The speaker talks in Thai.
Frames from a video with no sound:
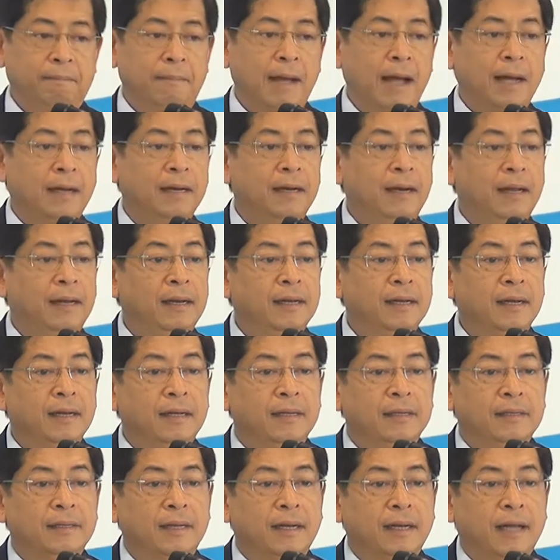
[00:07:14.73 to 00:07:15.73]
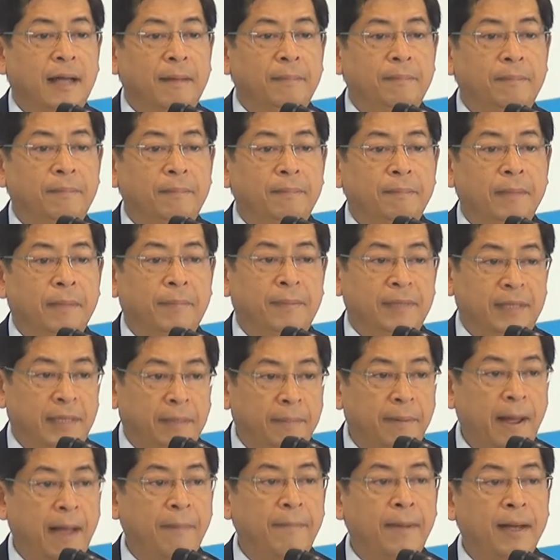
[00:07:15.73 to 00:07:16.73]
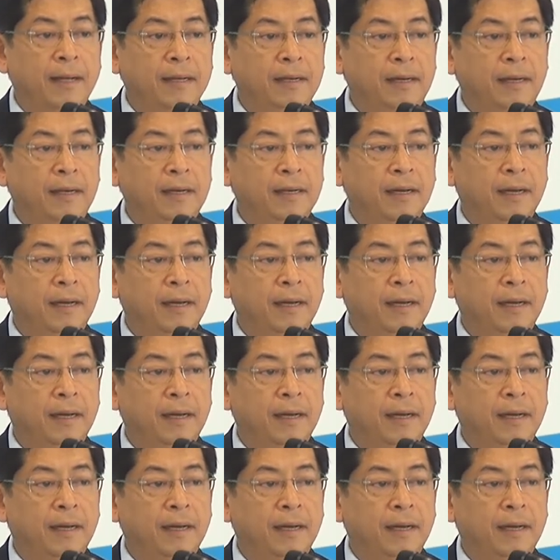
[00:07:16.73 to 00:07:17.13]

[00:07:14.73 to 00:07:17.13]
มากขึ้นเรื่อย ๆ นะครับมีประสิทธิภาพมากขึ้น